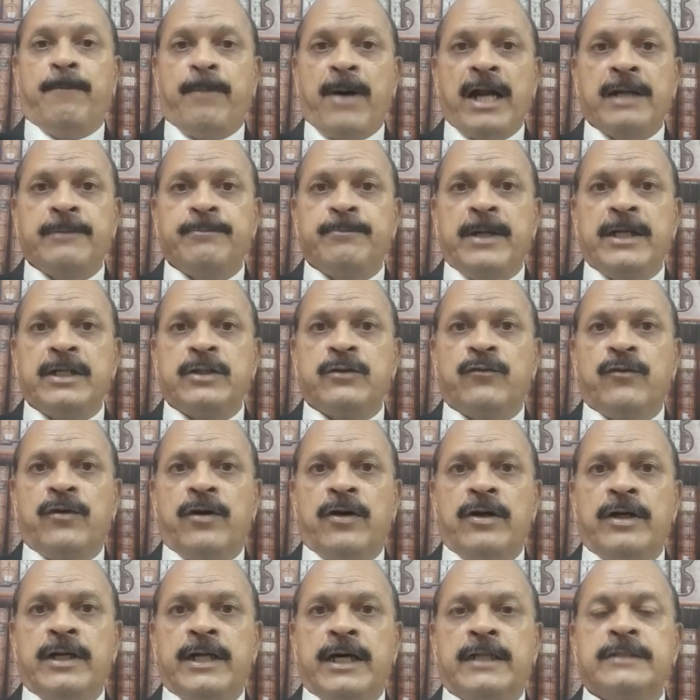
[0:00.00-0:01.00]
అపార్ట్మెంట్
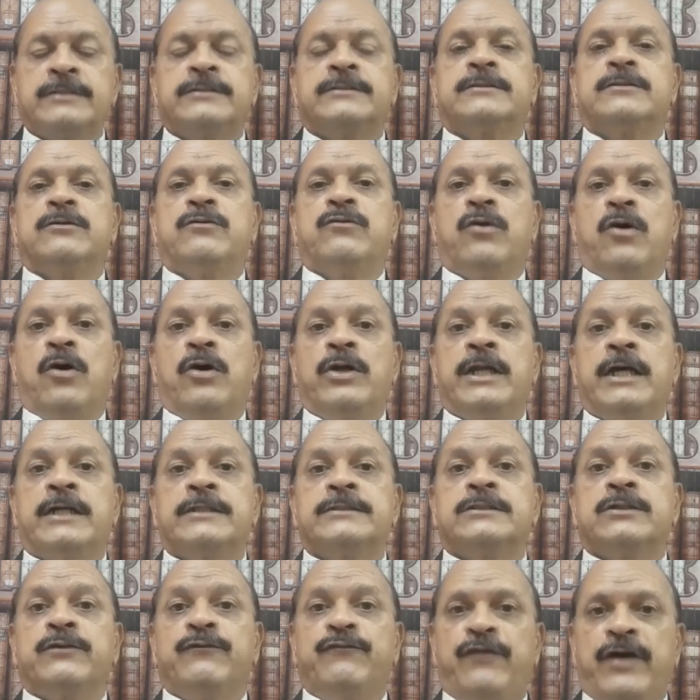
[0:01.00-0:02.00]
ఓనర్స్
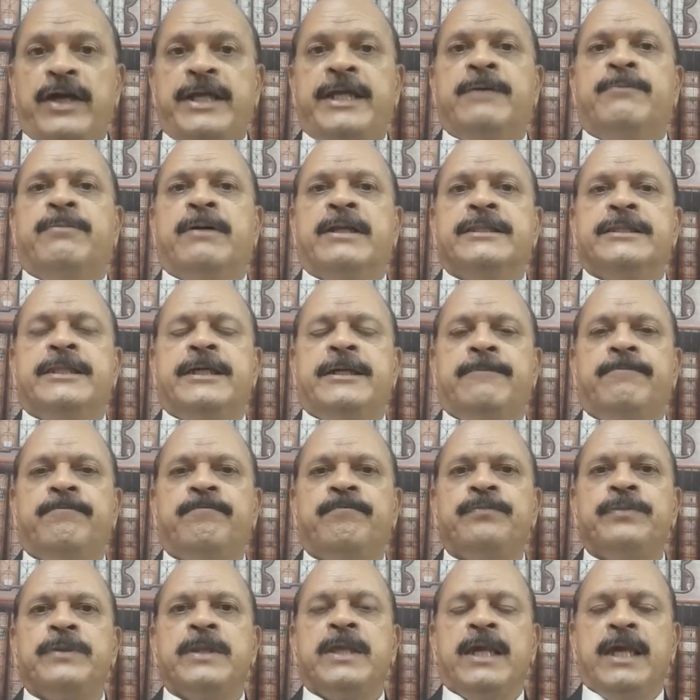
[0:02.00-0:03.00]
ఓనర్స్ వెయ్యి మంది
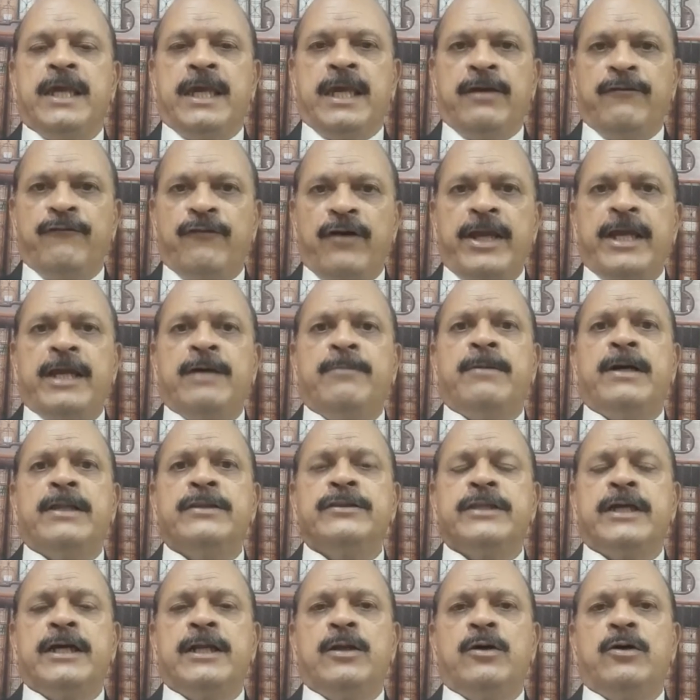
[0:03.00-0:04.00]
ఈ వెయ్యి
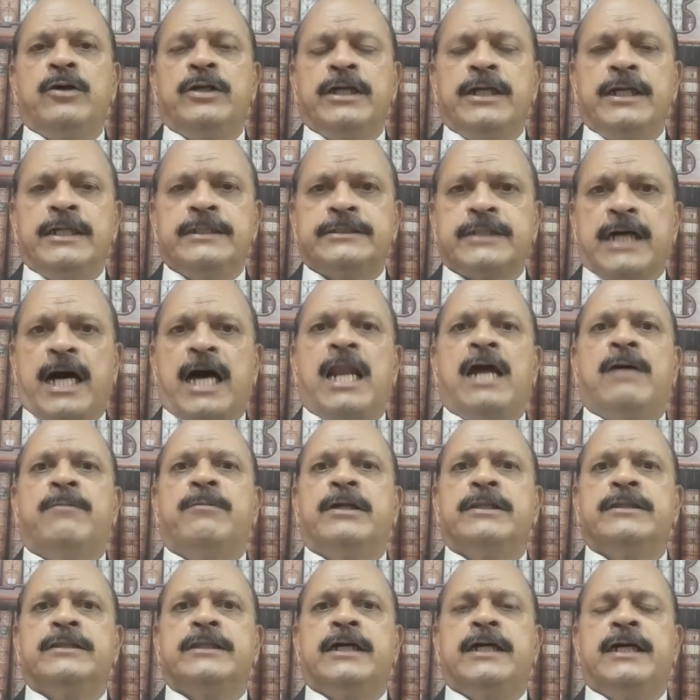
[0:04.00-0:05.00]
మందిలోని చాలా
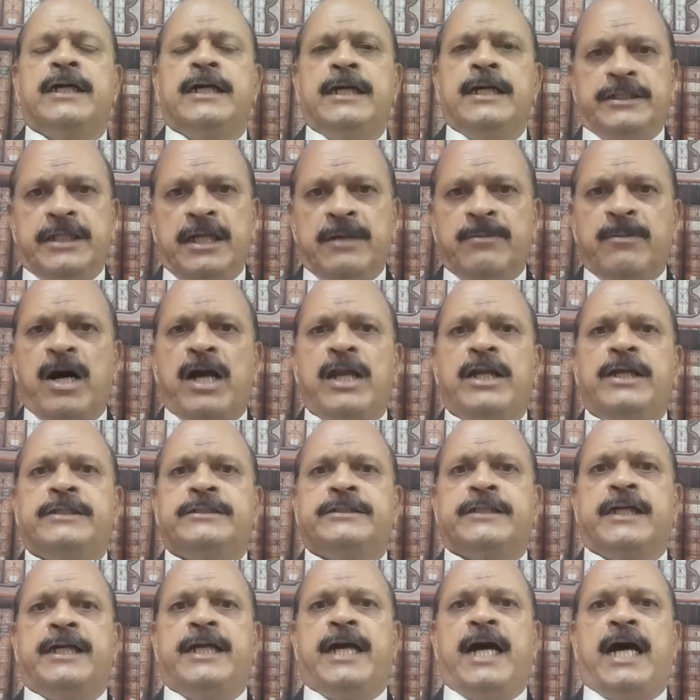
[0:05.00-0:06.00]
మంది
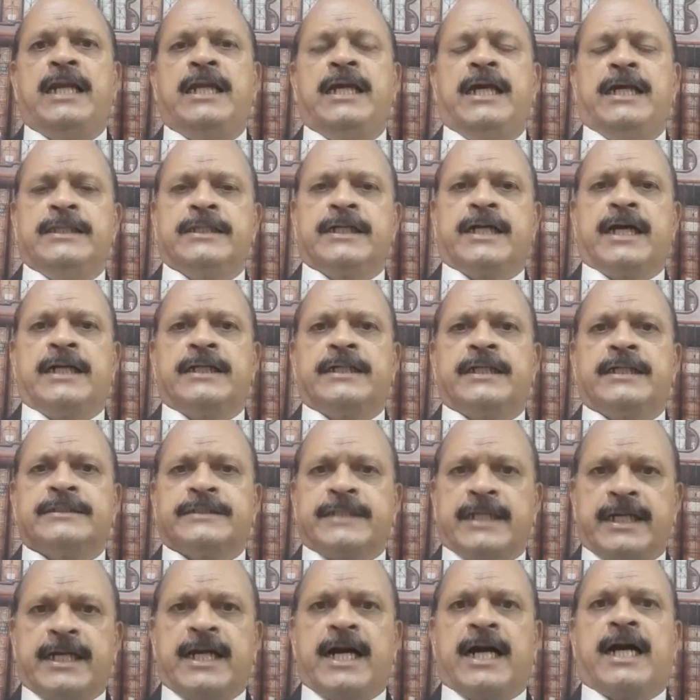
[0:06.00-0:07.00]
డిమాలిష్ చేయాలి ఎందుకంటే
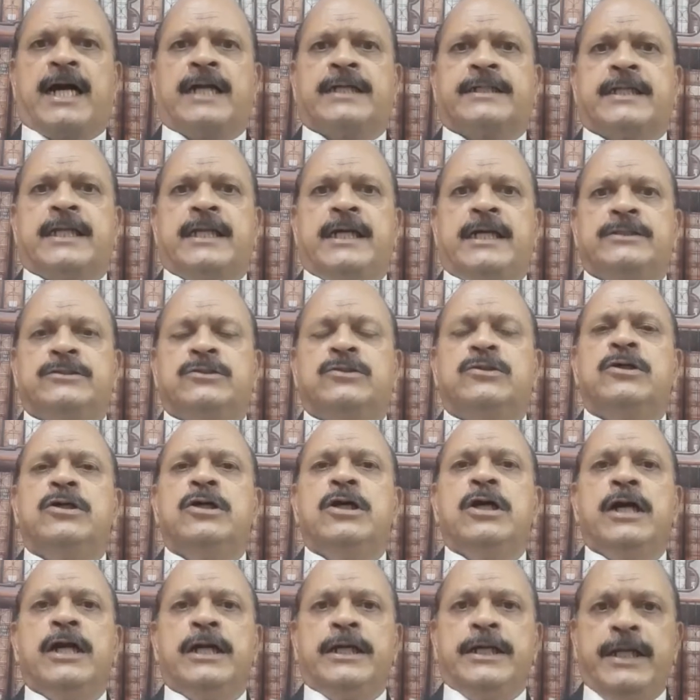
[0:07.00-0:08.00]
సరిగ్గా కట్టలేదు
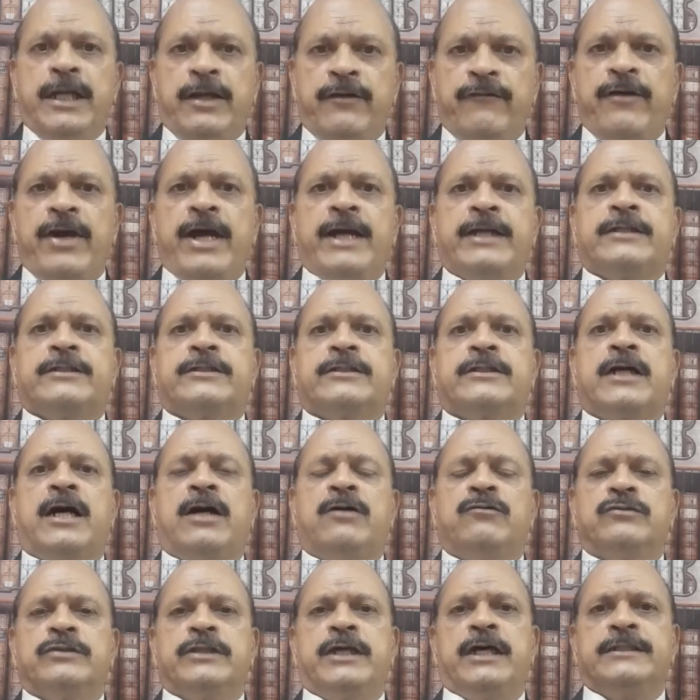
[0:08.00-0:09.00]
డివియేట్గా
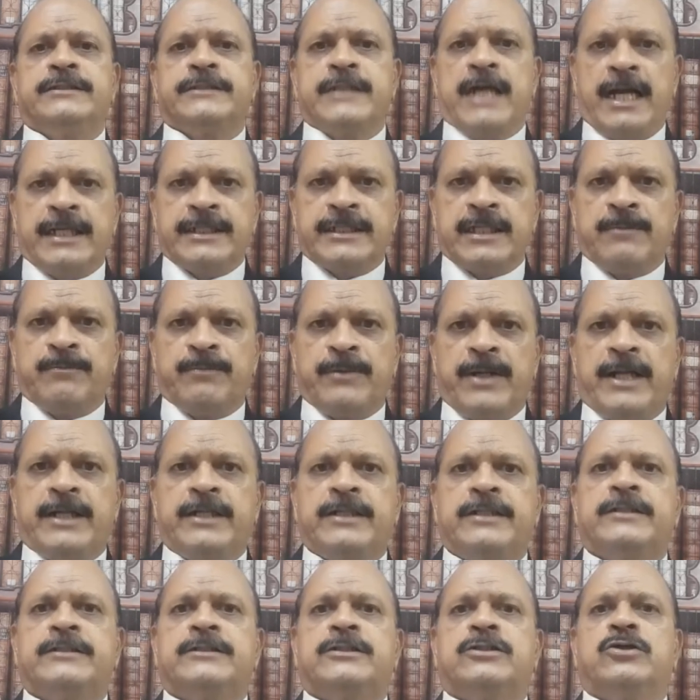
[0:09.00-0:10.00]
ఉంది శాంక్షన్
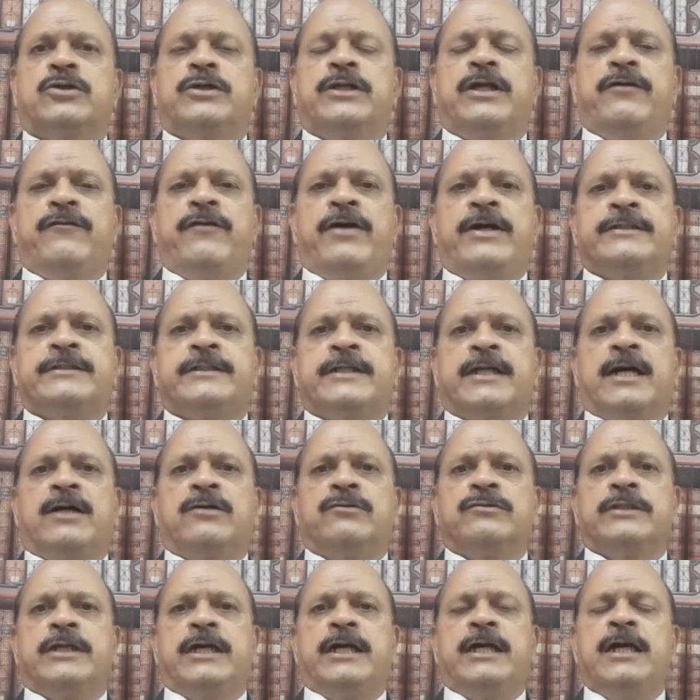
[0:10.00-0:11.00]
ప్లాన్తో డివియేషన్గా
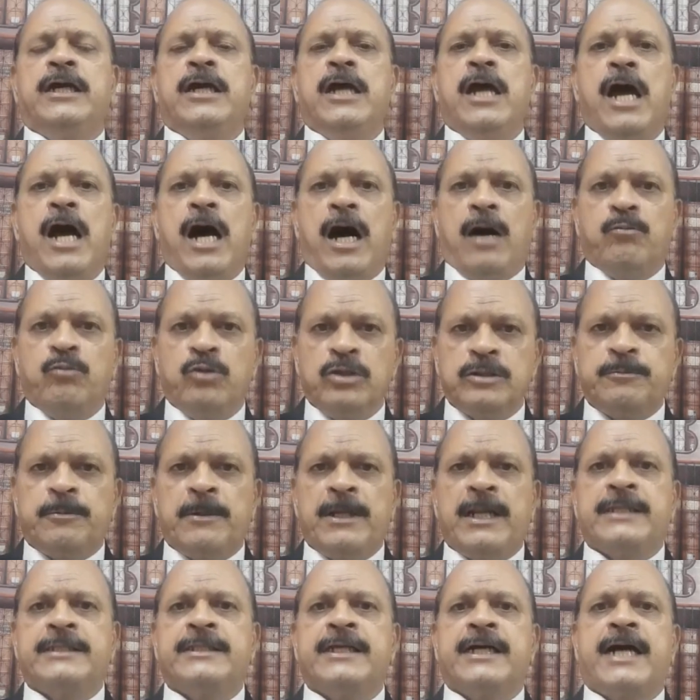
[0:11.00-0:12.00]
ఉంది
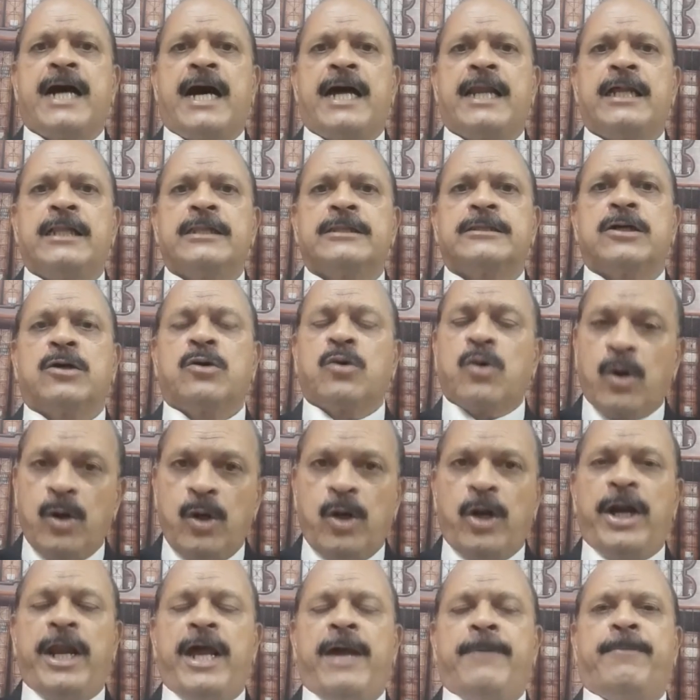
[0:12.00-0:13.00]
మున్సిపల్ అధికారులతో
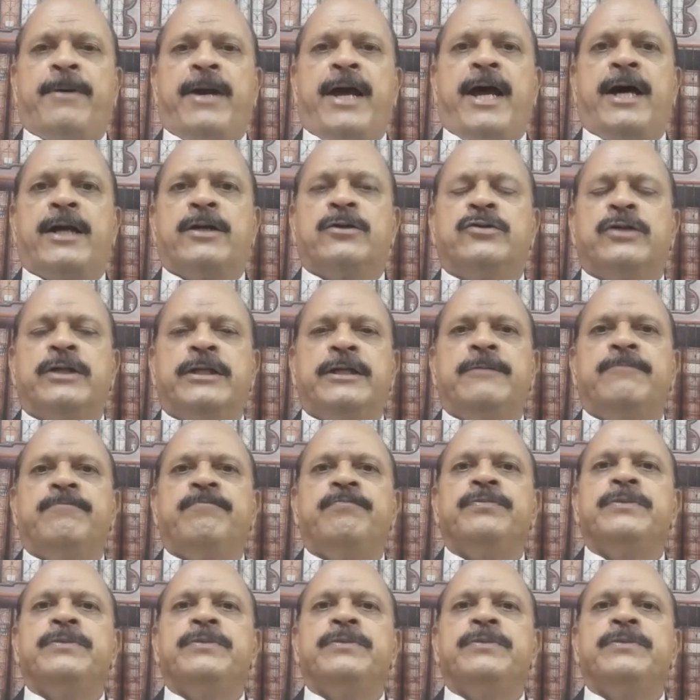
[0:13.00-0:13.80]
కొల్లుడైపోయారు అని